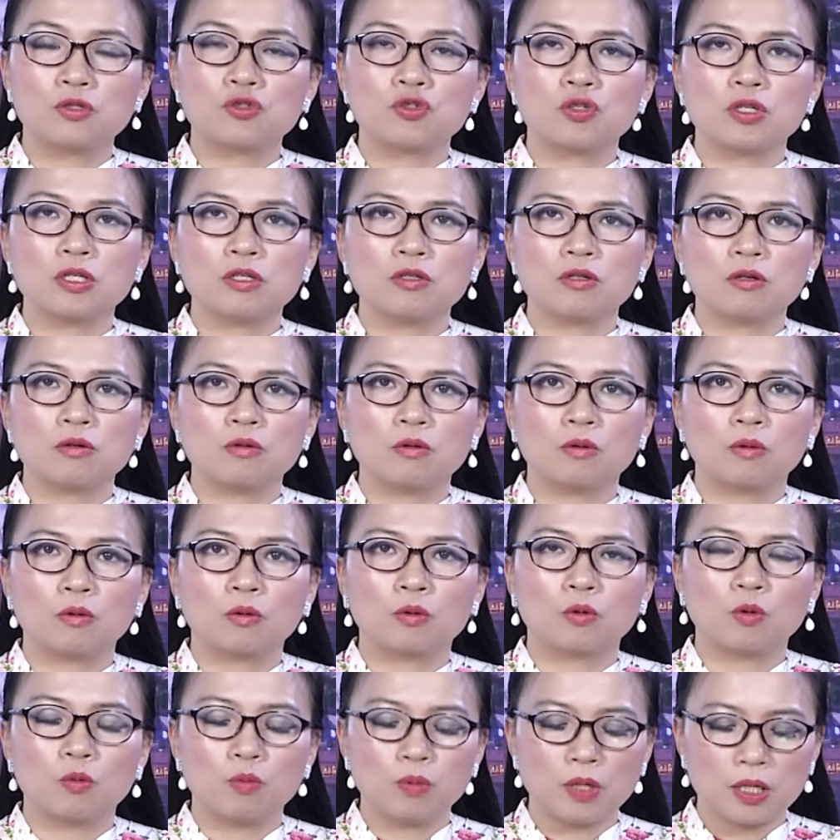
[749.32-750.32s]
Wall Street
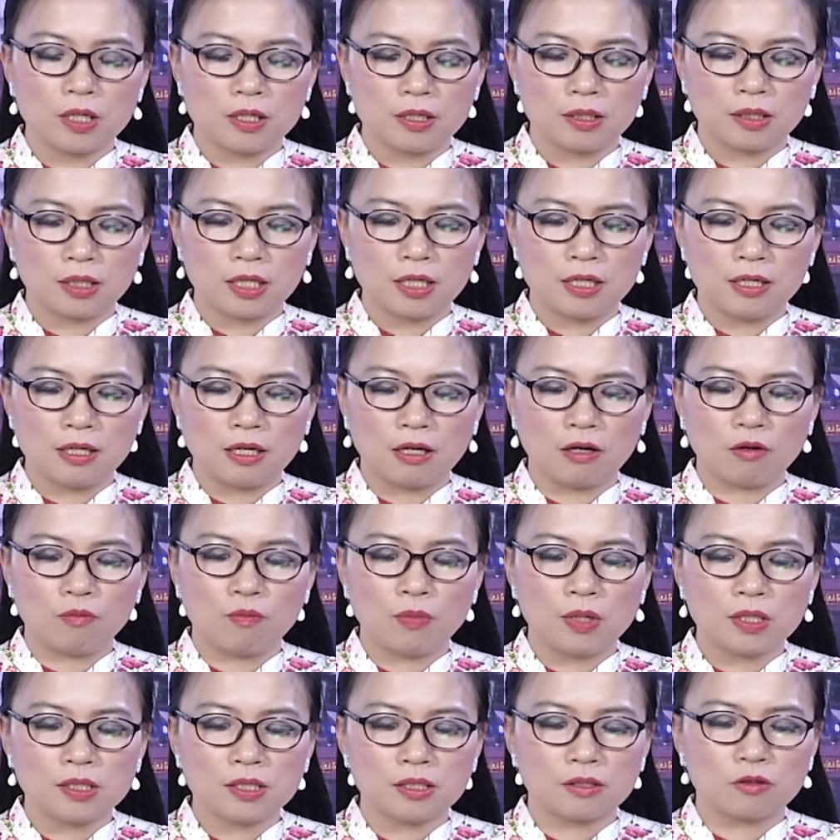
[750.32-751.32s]
Journal cũng đã đưa tin là
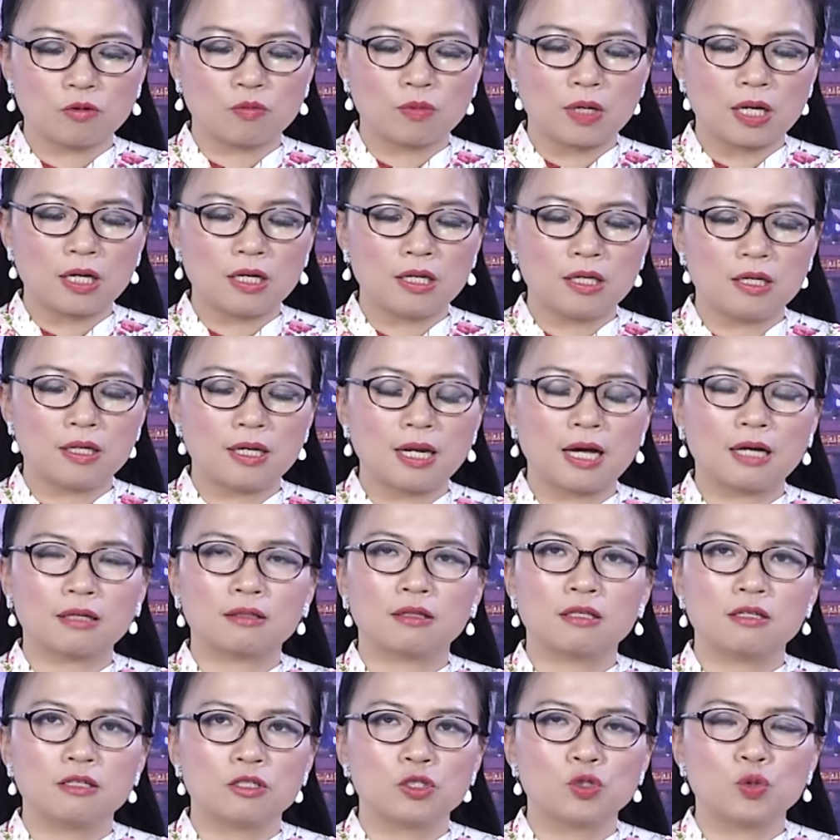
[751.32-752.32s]
ông Musk cũng đã liên
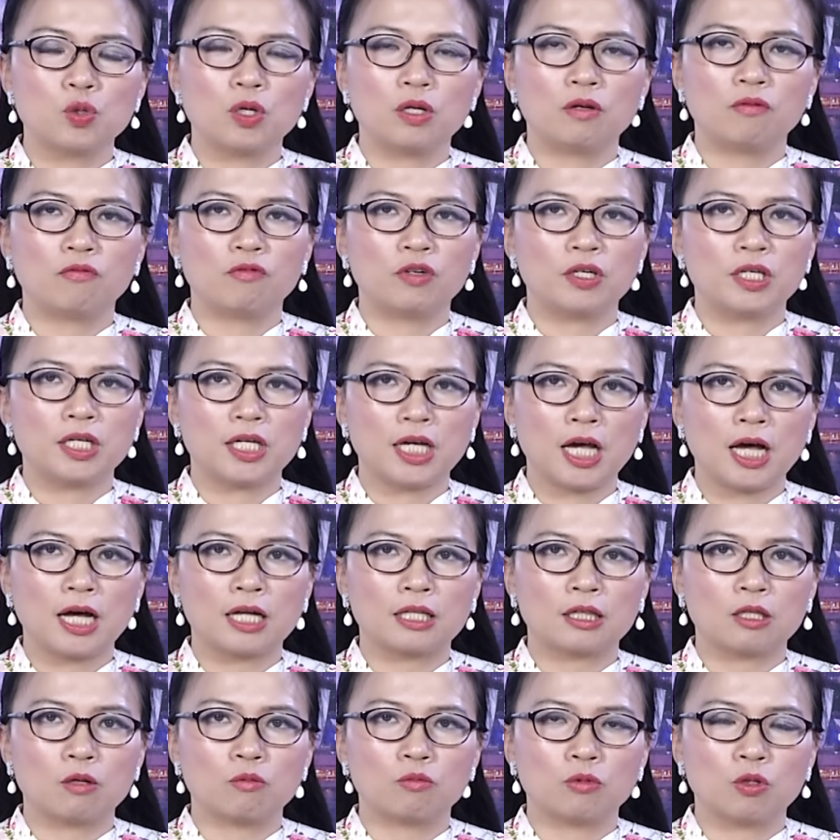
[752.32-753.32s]
lạc thường xuyên với
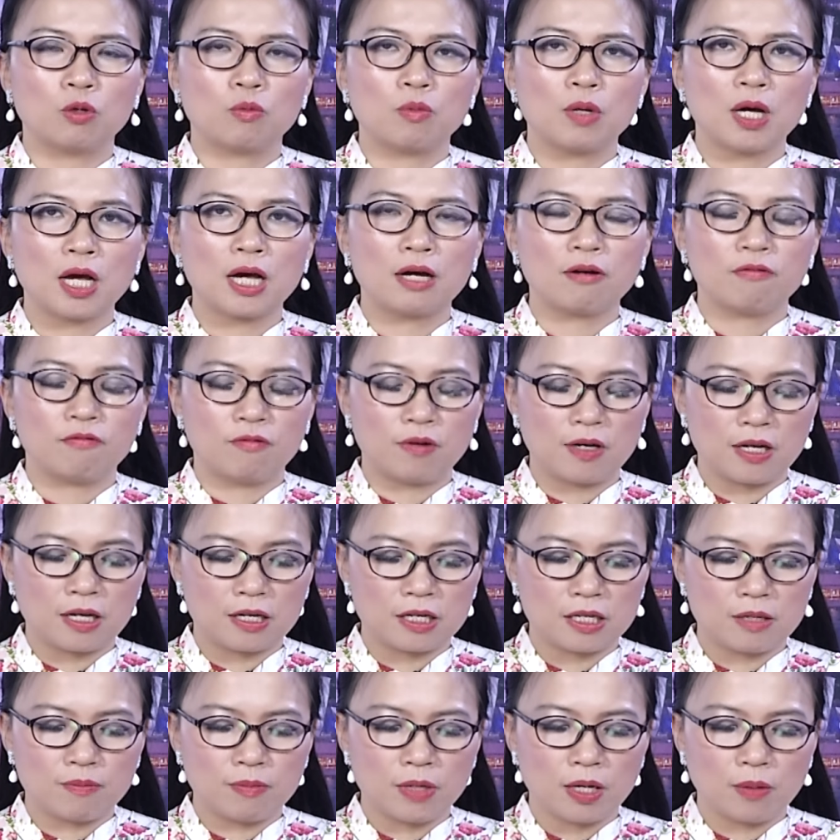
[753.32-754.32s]
cả Tổng thống Nga
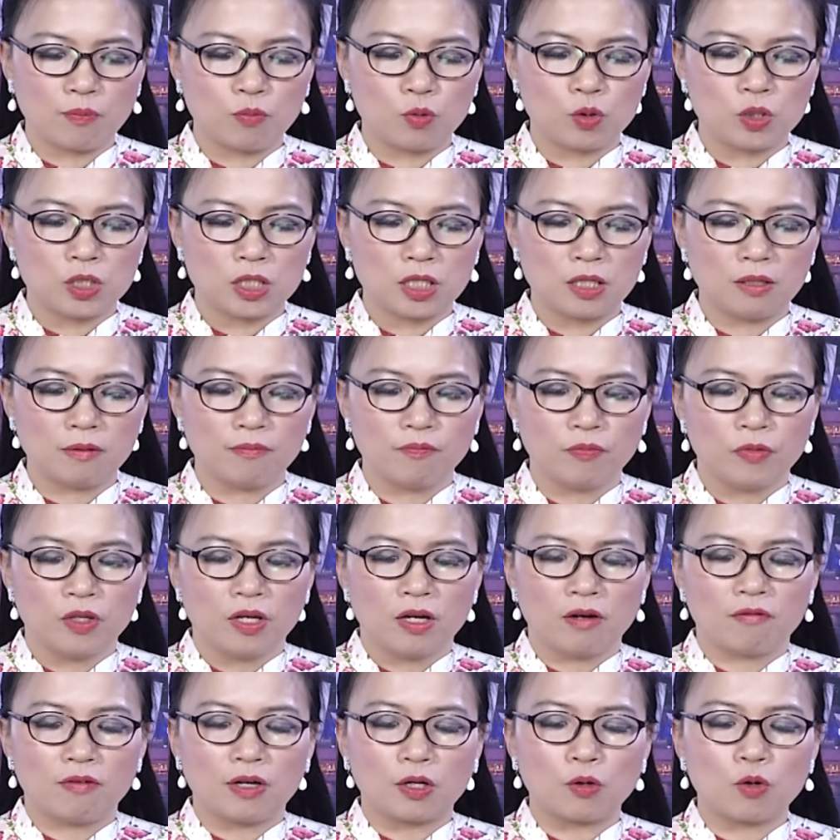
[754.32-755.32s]
Vladimir Putin
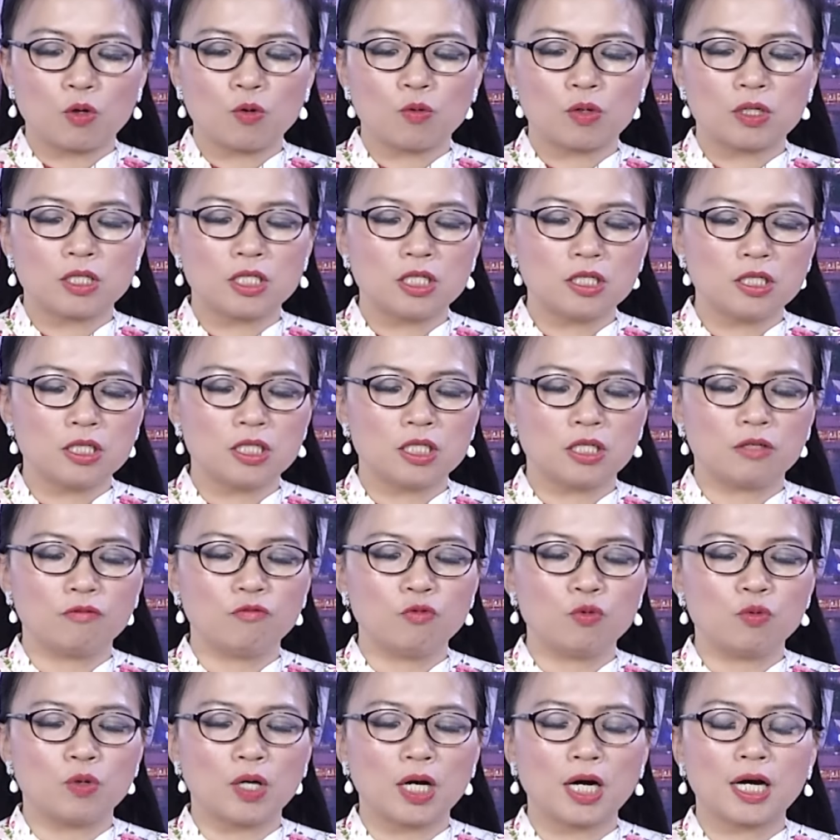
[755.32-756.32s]
và các quan chức
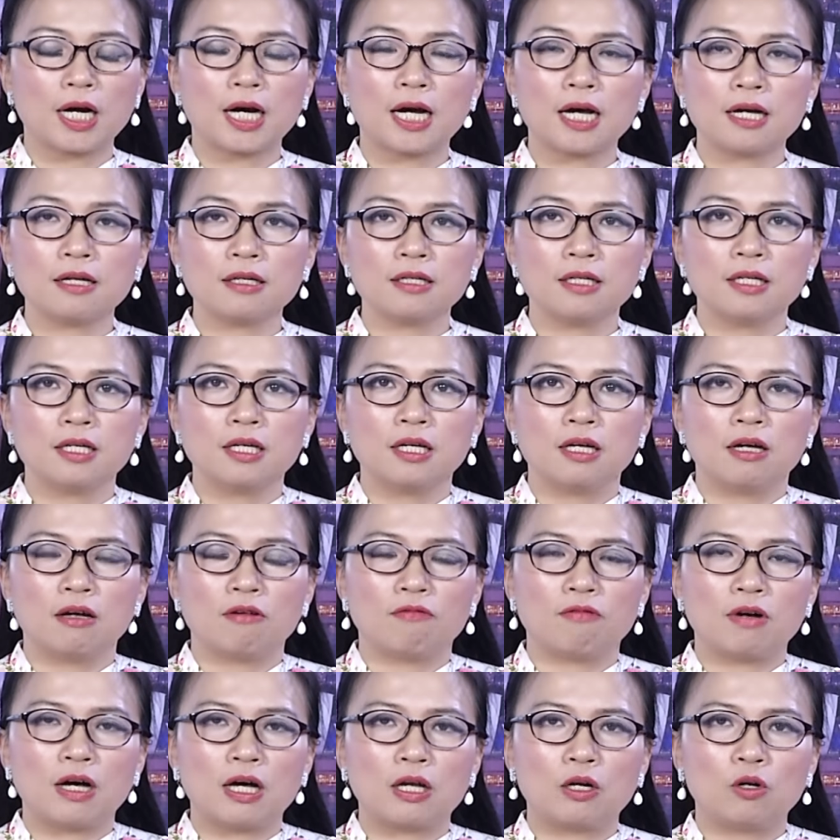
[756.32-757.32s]
chính phủ Nga khác
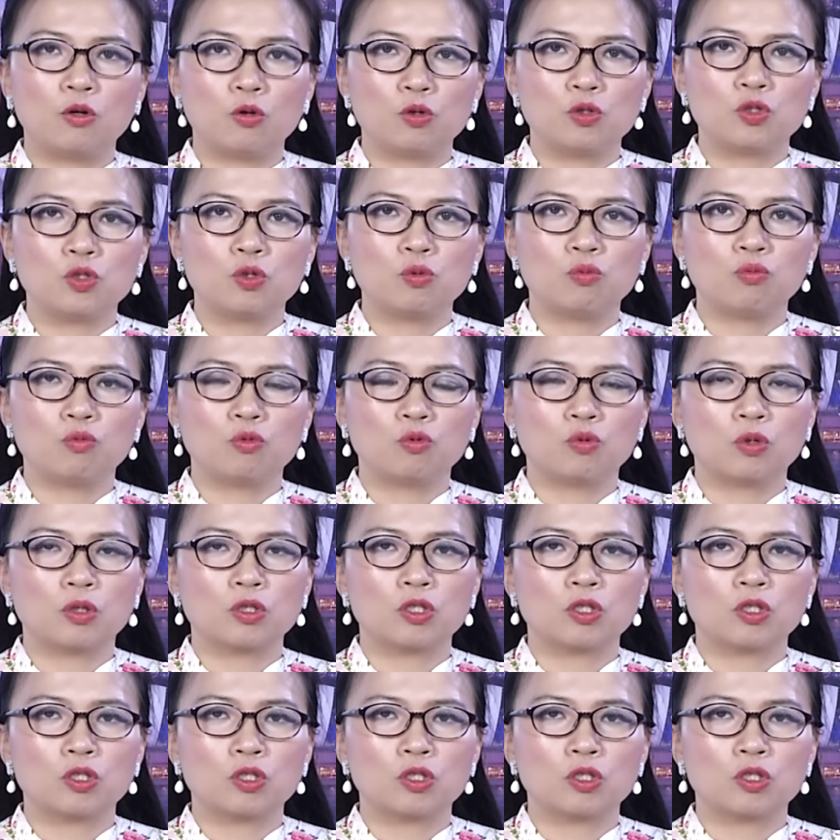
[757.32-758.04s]
và nội dung